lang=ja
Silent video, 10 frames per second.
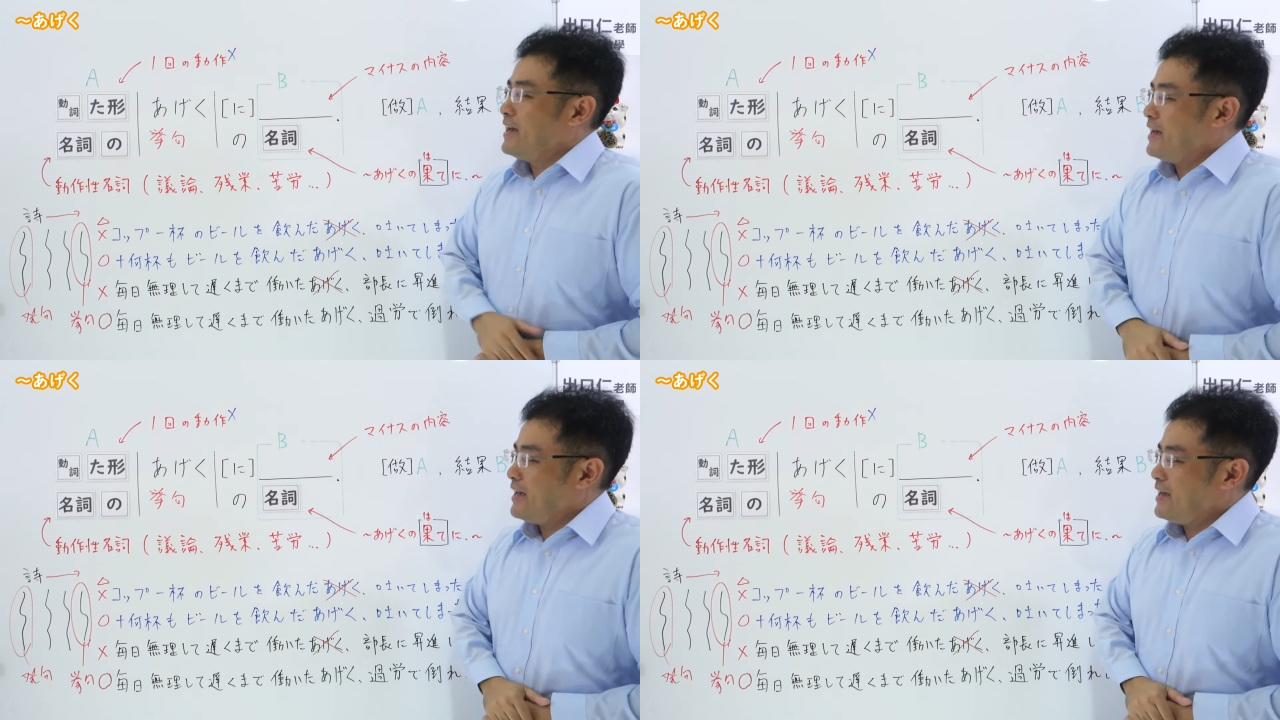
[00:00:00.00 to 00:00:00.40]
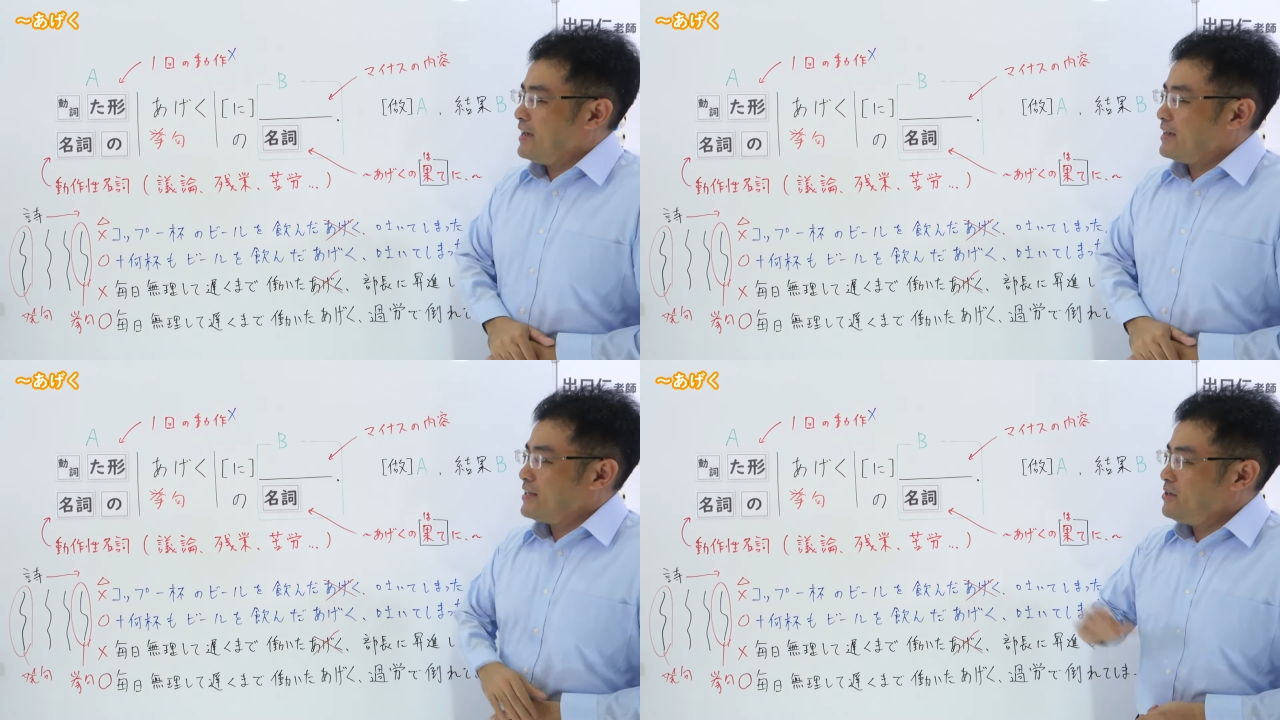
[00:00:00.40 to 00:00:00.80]

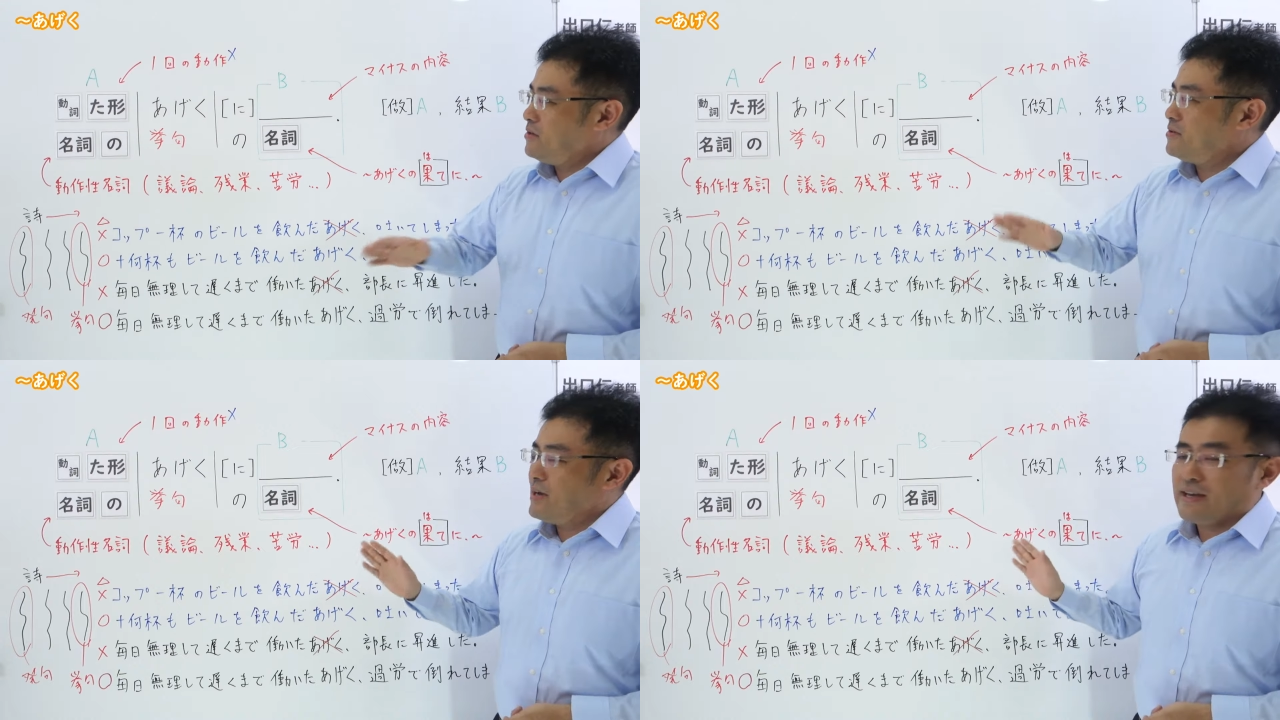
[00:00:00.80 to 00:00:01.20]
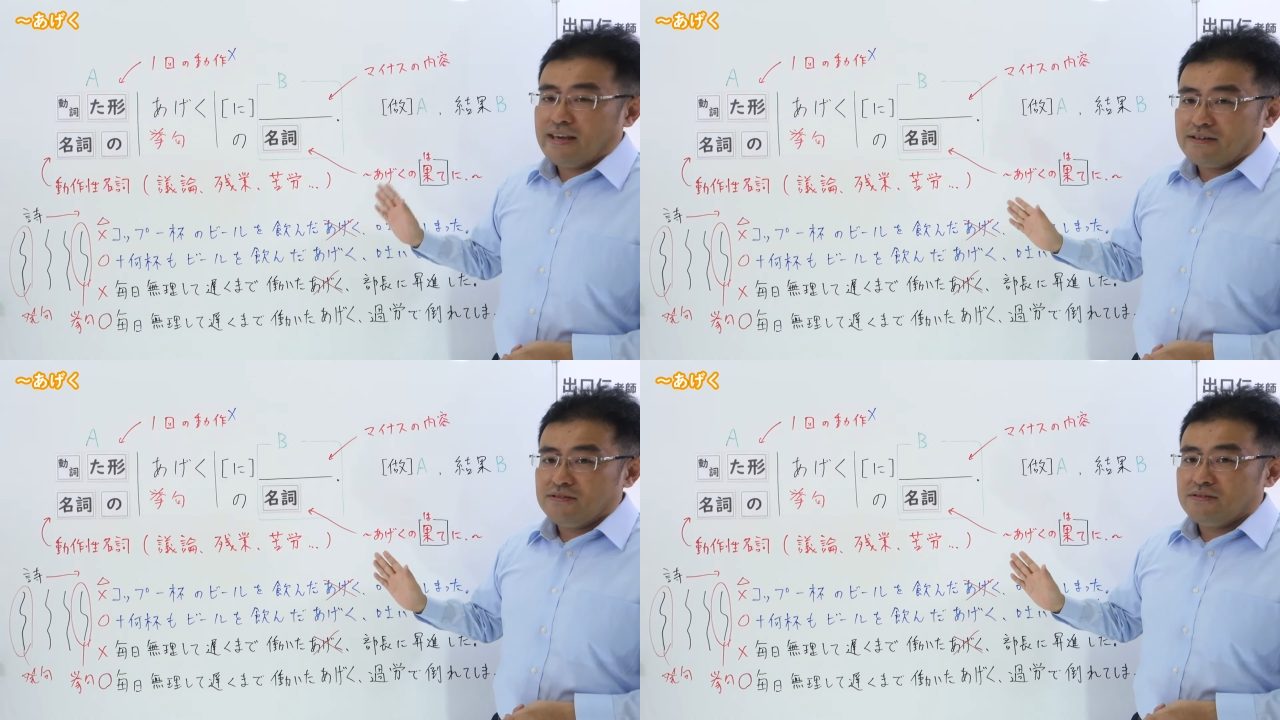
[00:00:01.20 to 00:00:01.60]
えー、議論の
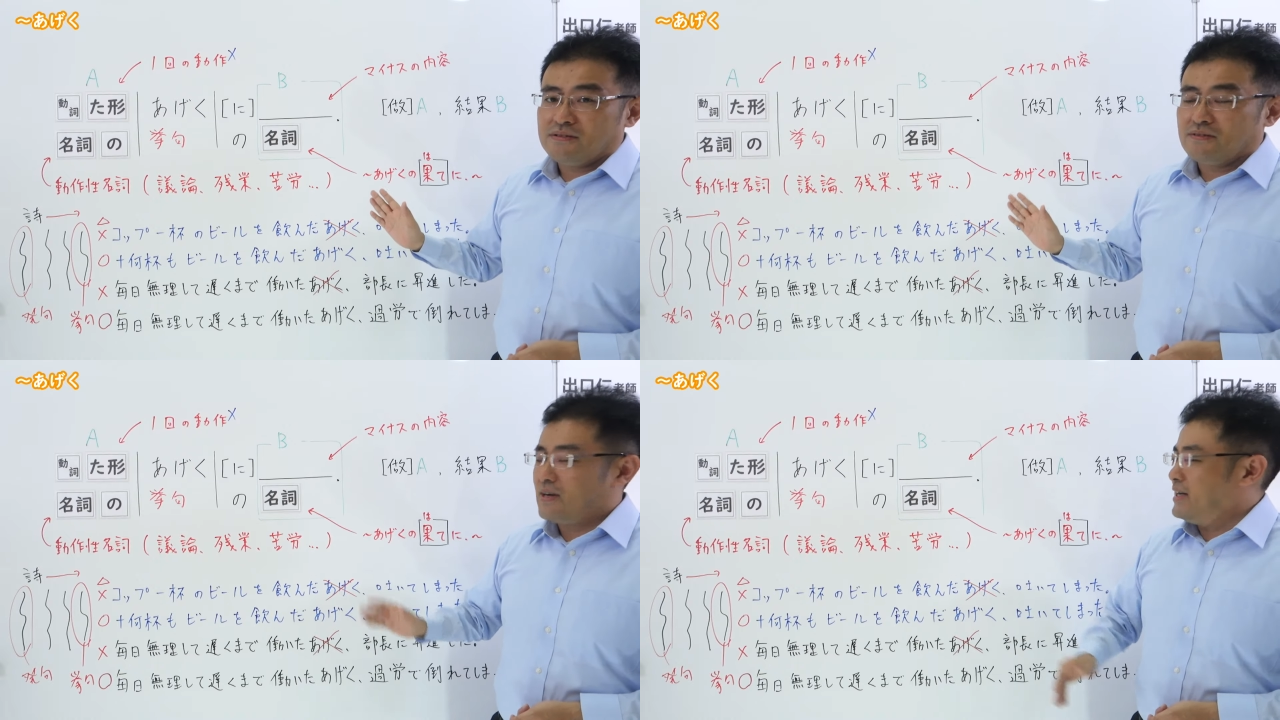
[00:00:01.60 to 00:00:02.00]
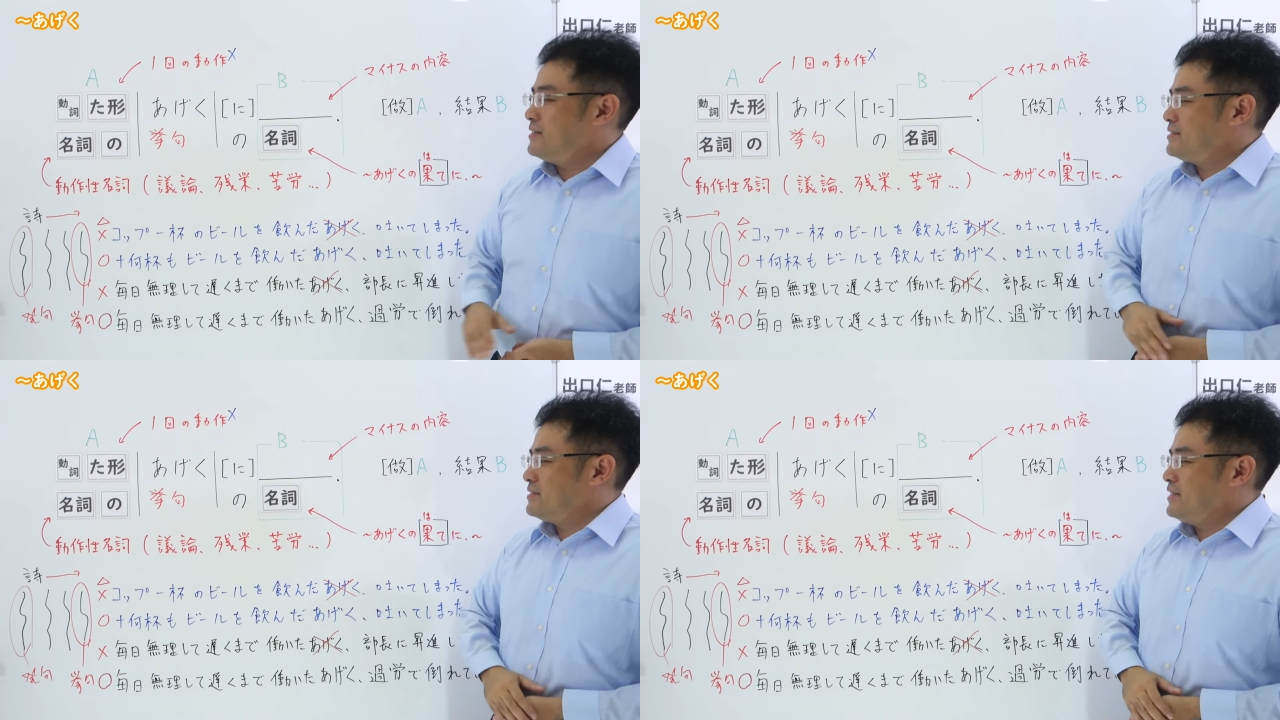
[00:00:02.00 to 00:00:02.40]
挙句とか、
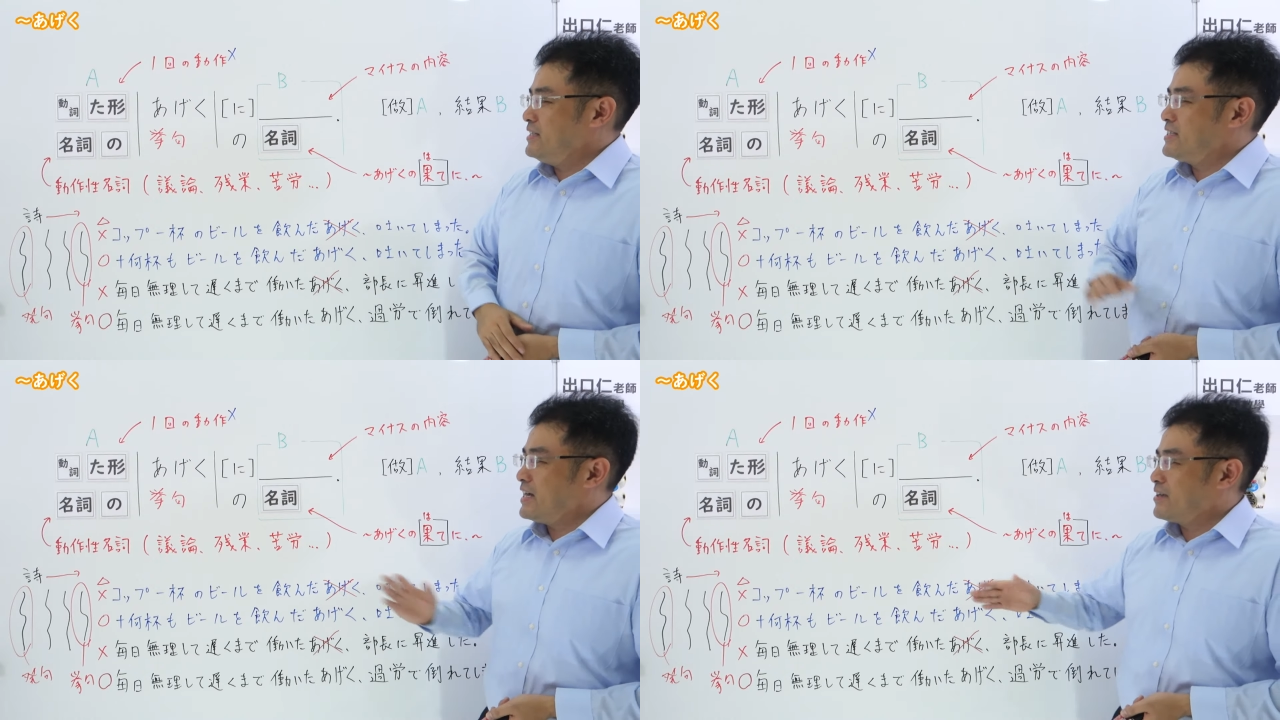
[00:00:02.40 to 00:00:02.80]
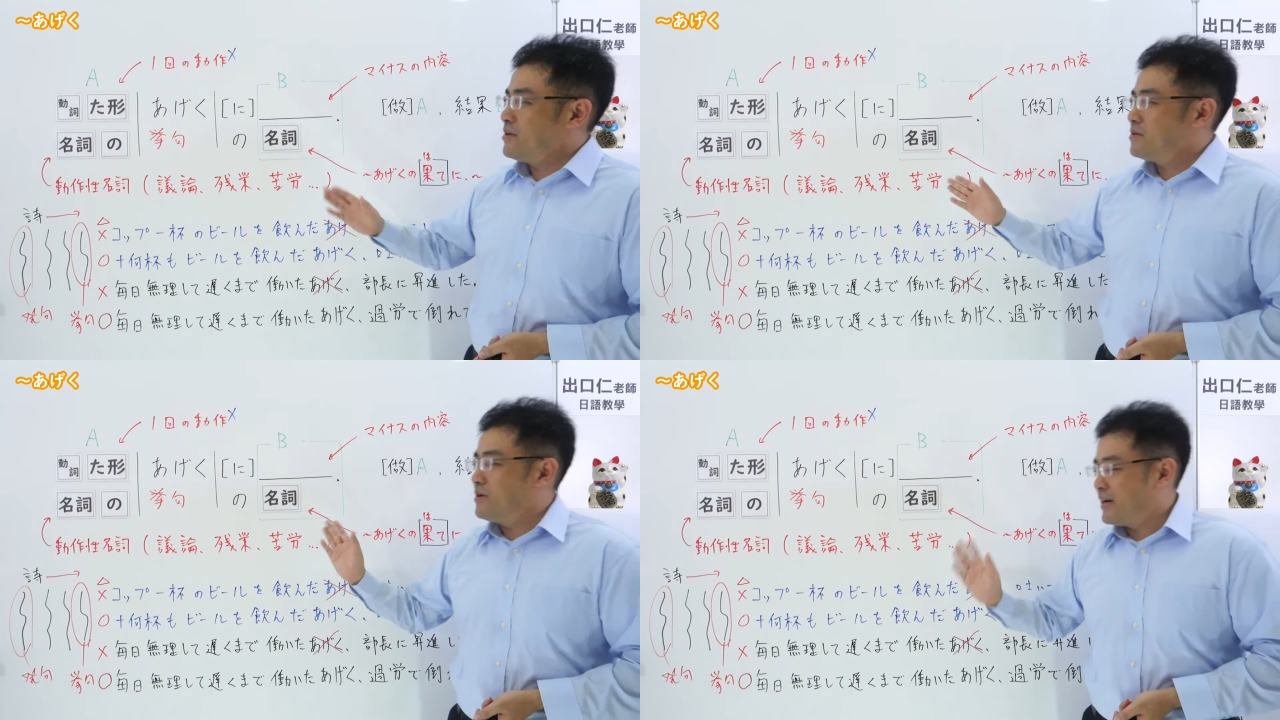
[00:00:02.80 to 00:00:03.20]
ね、残
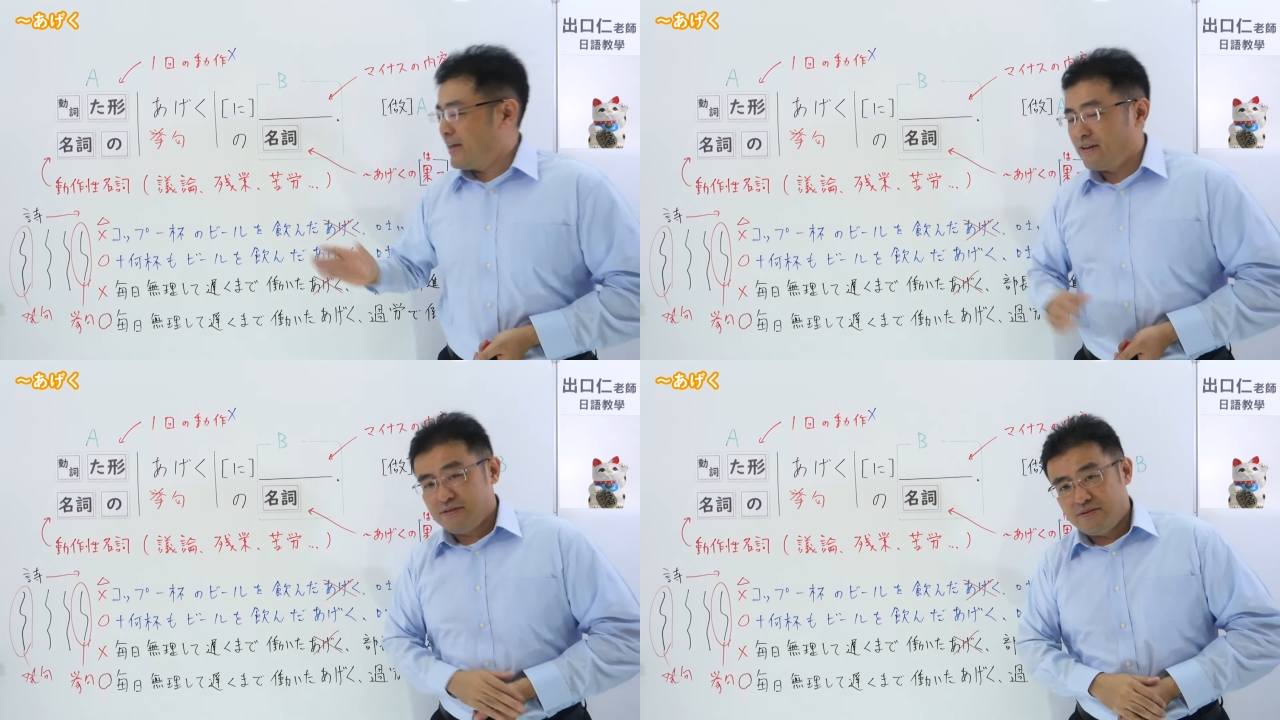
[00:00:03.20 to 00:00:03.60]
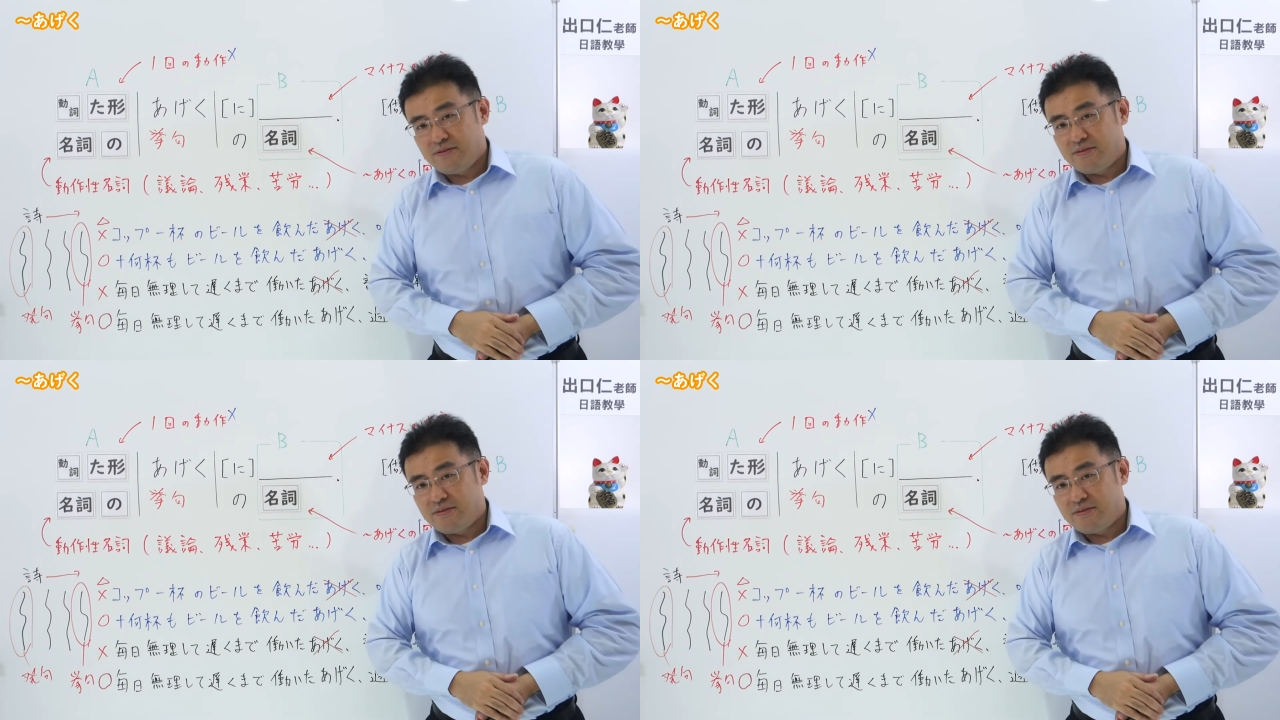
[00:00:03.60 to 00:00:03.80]
業の挙句、